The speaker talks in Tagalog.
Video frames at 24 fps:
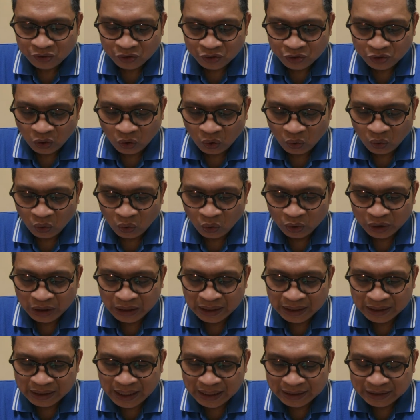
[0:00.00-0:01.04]
So kukunin
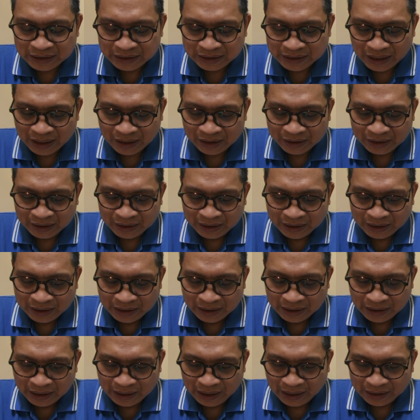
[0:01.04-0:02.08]
lang natin siya,
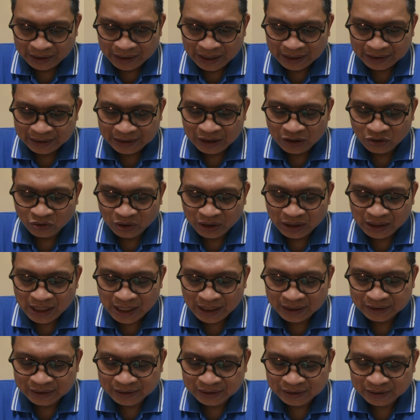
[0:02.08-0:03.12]
click natin yung
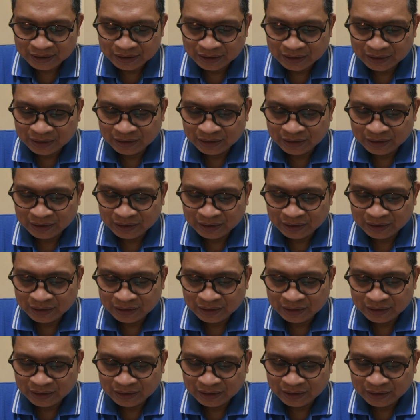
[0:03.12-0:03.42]
enhance.